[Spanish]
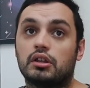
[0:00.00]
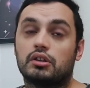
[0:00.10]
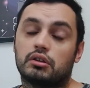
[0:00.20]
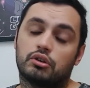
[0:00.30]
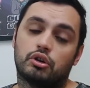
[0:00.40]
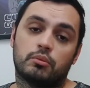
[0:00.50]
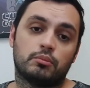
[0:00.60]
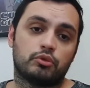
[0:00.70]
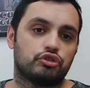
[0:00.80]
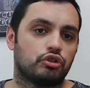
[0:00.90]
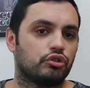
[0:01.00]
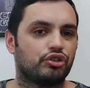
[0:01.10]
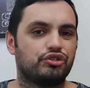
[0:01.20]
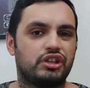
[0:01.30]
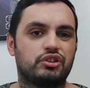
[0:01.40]
como mucho
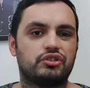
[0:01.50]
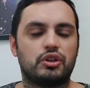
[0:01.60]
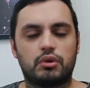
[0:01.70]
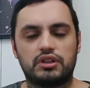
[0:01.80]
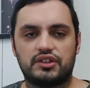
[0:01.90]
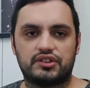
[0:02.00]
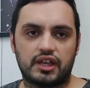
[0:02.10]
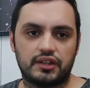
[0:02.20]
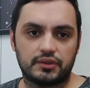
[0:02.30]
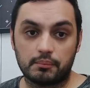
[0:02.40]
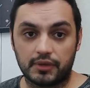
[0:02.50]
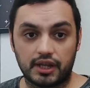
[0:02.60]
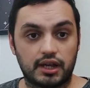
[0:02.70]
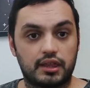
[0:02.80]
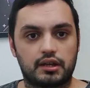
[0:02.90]
256 megas
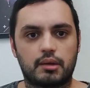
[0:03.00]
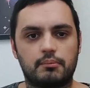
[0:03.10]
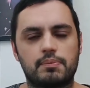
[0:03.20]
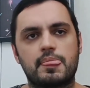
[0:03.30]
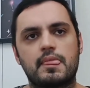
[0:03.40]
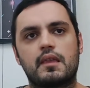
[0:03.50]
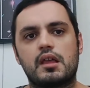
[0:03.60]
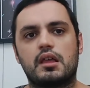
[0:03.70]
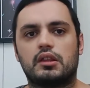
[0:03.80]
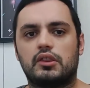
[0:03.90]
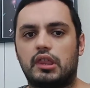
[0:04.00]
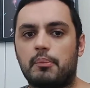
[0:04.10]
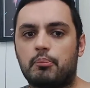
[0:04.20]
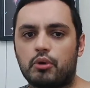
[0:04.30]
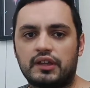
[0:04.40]
de RAM.
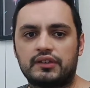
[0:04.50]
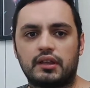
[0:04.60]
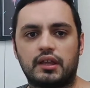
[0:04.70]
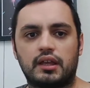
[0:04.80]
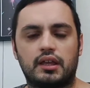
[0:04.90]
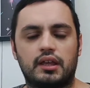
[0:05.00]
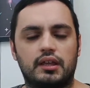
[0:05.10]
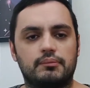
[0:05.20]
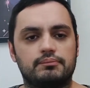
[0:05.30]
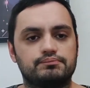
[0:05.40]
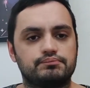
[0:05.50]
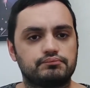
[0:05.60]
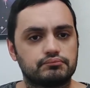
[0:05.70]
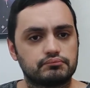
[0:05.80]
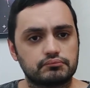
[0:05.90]
Después em,
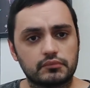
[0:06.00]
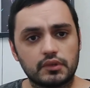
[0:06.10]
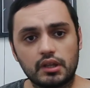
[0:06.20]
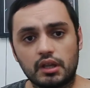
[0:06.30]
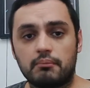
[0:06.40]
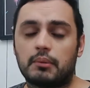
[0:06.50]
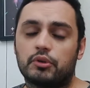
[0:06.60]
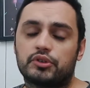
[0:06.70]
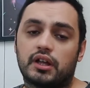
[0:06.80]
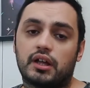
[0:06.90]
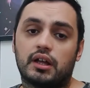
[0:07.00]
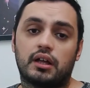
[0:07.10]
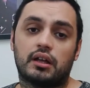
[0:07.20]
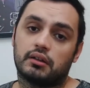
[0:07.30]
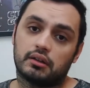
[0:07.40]
vamos a,
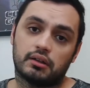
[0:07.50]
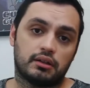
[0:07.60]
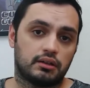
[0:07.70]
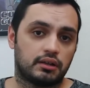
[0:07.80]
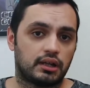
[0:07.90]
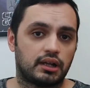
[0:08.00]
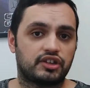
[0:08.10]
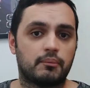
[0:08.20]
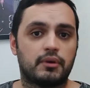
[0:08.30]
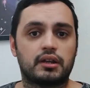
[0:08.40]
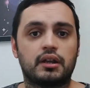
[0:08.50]
llamar